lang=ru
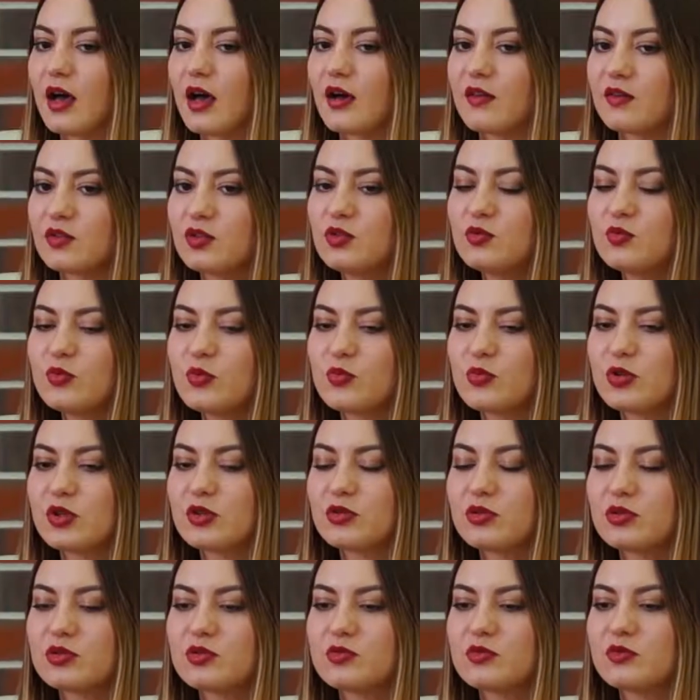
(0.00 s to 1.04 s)
А вот тут мы
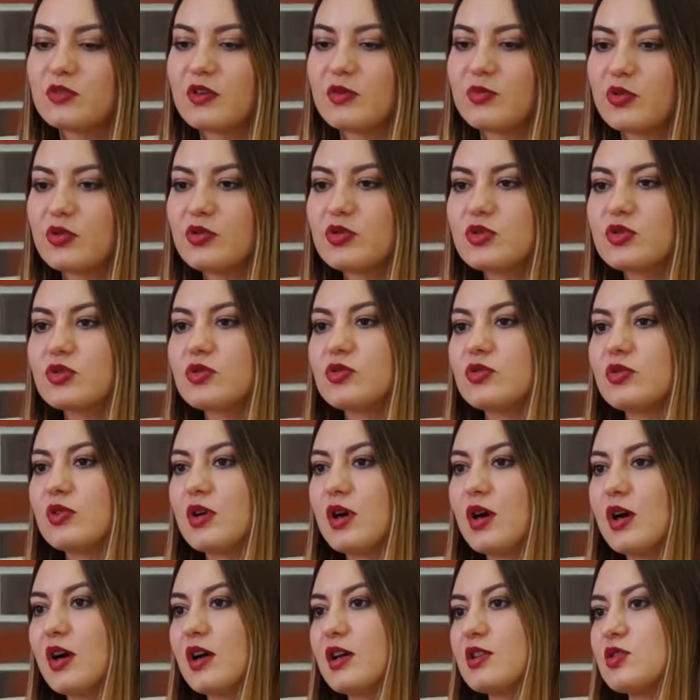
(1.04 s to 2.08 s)
переходим к вопросу
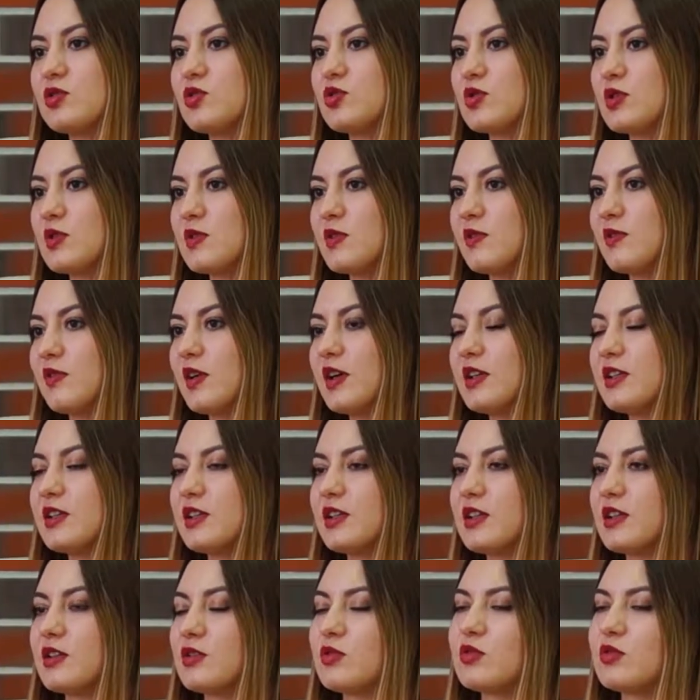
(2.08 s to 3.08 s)
о существовании,